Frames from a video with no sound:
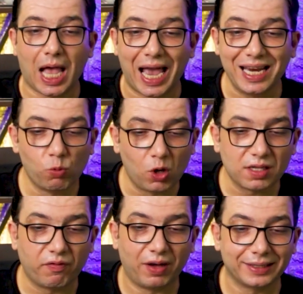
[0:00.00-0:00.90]
هي
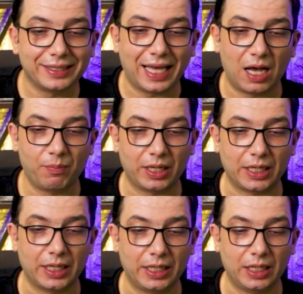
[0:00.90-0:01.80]
المواصفات العامه
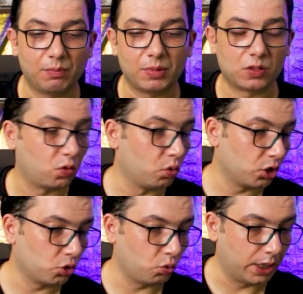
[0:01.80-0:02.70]
يلي
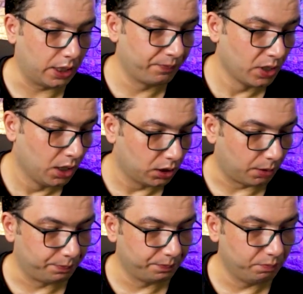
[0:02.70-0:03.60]
مذكوره جوا هي
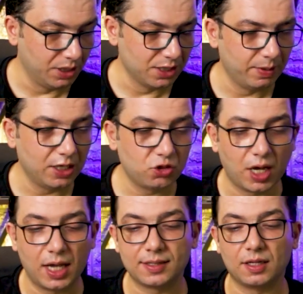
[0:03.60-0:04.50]
طيب بالنسبه
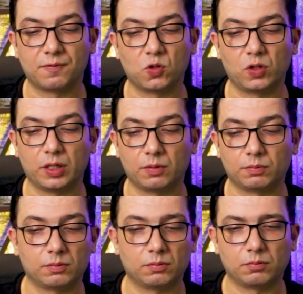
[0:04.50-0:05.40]
للجهاز نفسه اللي
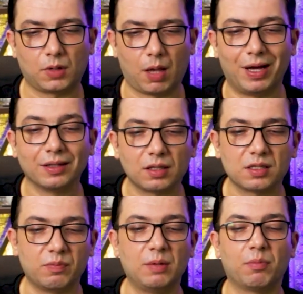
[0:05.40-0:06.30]
كمان
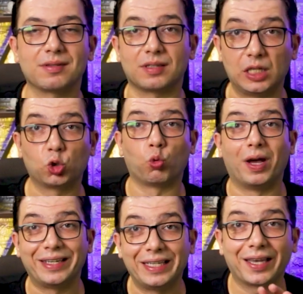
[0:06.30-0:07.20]
تصميم بسيط
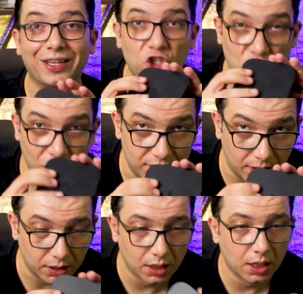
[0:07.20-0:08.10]
وانيق
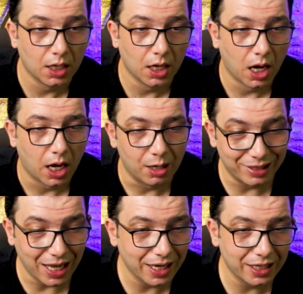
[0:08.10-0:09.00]
جدا
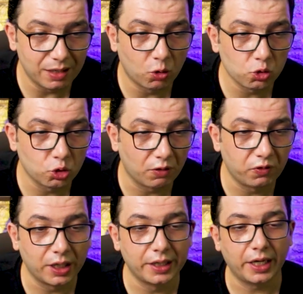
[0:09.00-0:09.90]
المداخل اللي موجودة فيه